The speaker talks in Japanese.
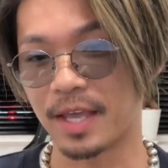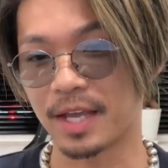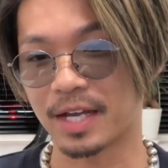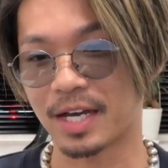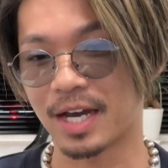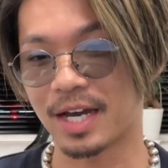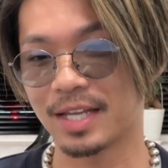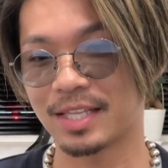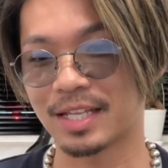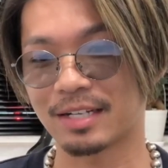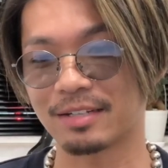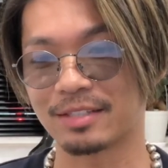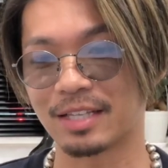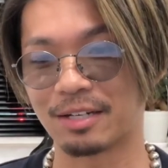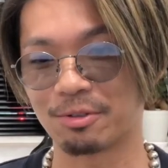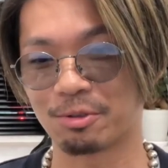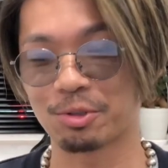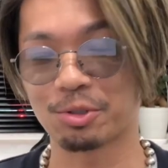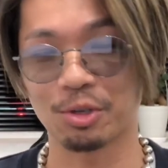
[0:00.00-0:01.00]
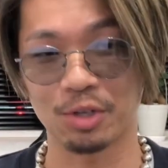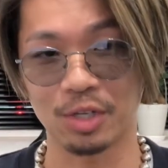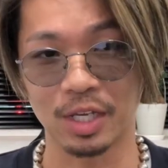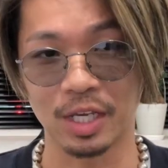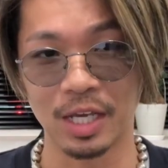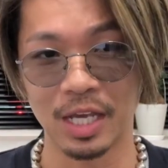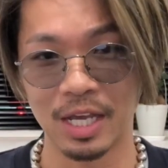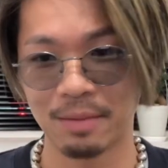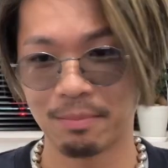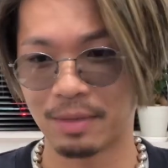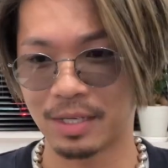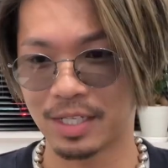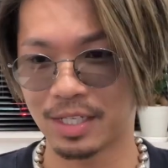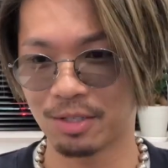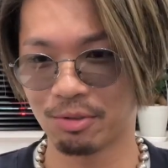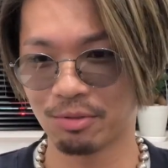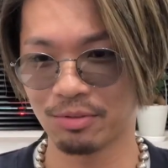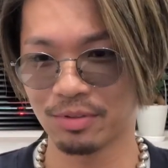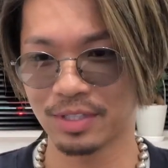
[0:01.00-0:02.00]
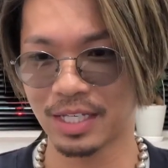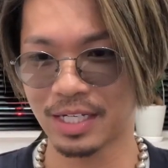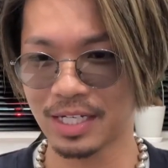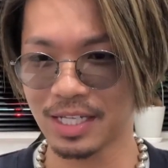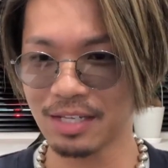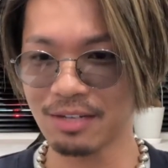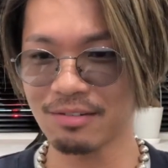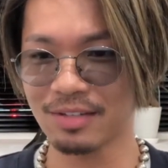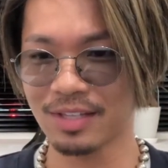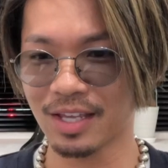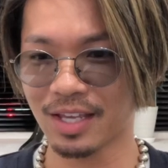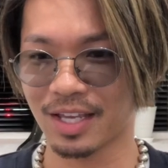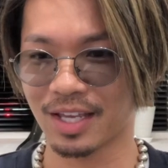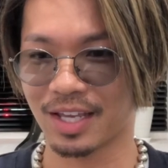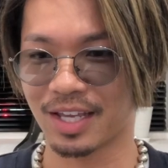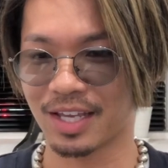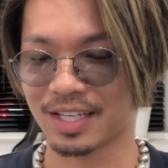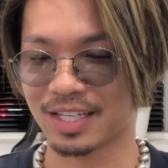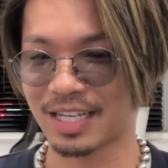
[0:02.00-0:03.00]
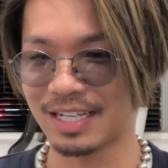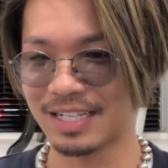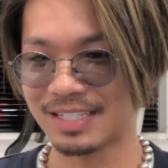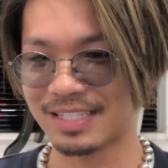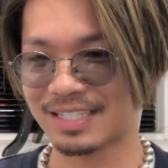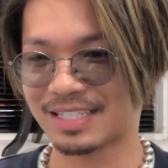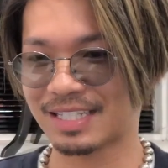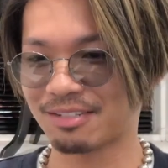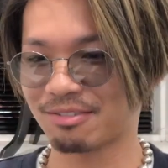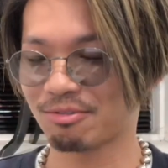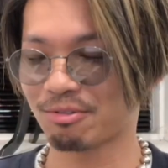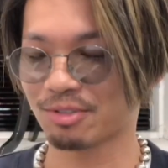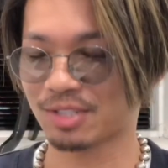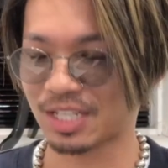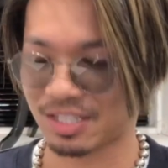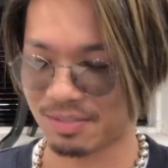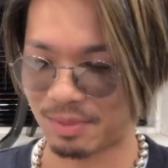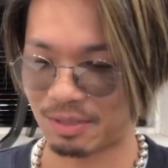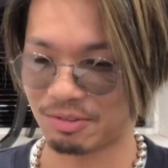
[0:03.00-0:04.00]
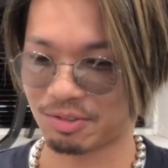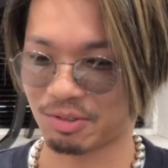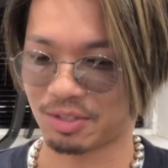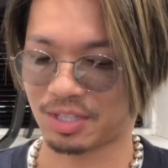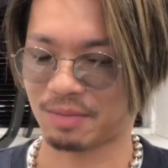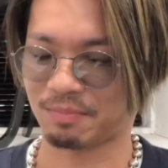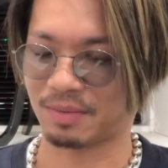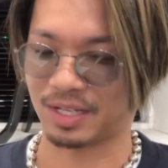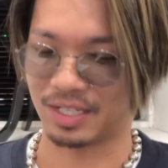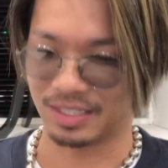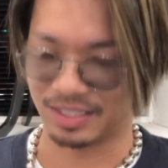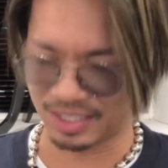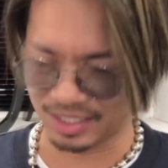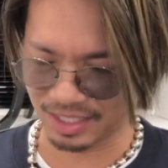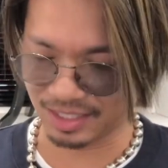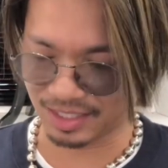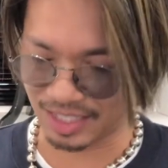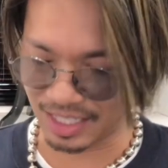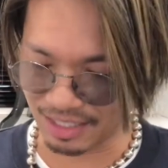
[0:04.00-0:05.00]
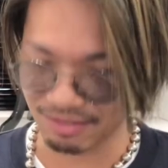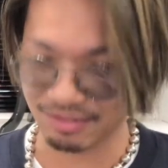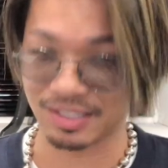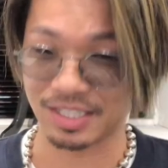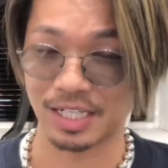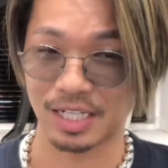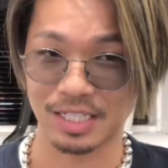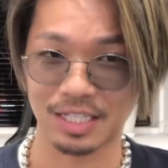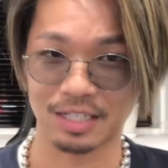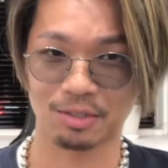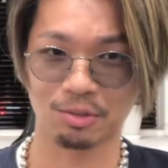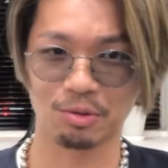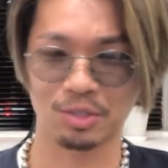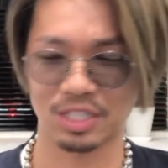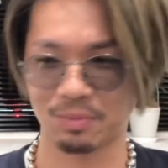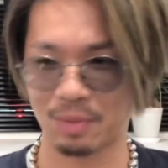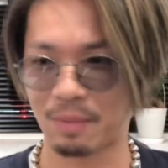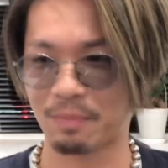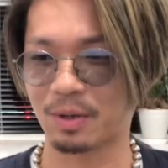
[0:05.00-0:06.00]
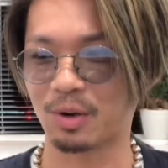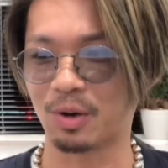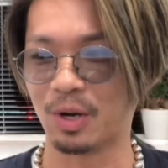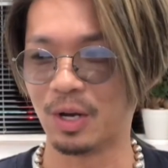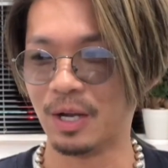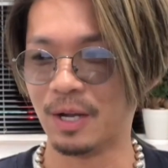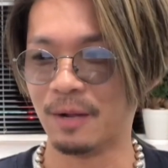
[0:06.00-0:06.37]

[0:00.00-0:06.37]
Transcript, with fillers: 買えなくなることより、まあ、いろんな理由で、えキャンセルをしてしまう人ってやっぱ絶対出てくるじゃないですかどうしてもやっぱこ